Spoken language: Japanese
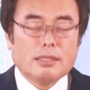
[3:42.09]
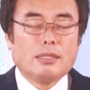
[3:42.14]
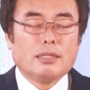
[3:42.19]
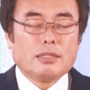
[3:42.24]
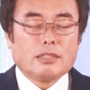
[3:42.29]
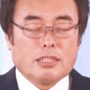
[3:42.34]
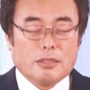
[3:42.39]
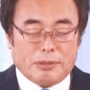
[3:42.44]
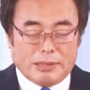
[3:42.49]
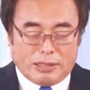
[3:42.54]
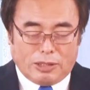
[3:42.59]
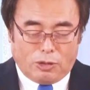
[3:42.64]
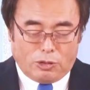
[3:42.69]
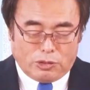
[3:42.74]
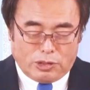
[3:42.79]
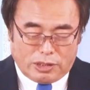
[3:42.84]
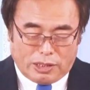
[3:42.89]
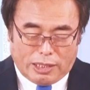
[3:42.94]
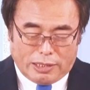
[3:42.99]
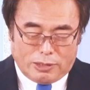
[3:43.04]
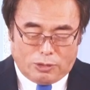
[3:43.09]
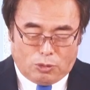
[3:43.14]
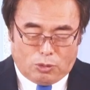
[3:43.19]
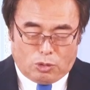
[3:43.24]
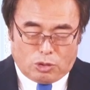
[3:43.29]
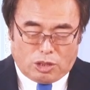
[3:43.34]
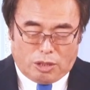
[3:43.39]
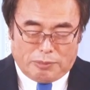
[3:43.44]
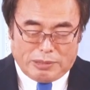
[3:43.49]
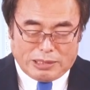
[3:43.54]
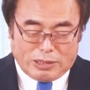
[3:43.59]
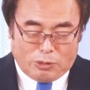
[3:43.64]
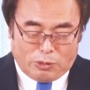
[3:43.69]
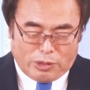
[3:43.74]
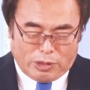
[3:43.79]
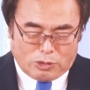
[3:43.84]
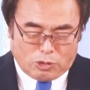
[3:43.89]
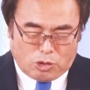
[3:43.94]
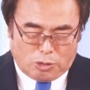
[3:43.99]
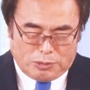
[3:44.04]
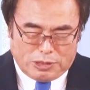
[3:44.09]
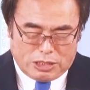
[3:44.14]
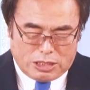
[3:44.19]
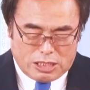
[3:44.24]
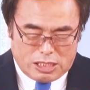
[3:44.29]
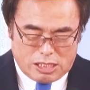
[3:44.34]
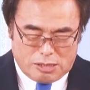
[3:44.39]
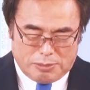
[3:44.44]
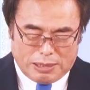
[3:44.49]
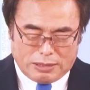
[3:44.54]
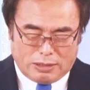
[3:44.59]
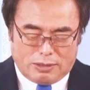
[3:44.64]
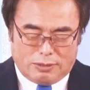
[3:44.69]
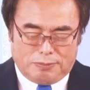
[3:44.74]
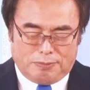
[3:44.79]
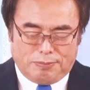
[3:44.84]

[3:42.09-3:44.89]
全ての世界を治めておられることも信じます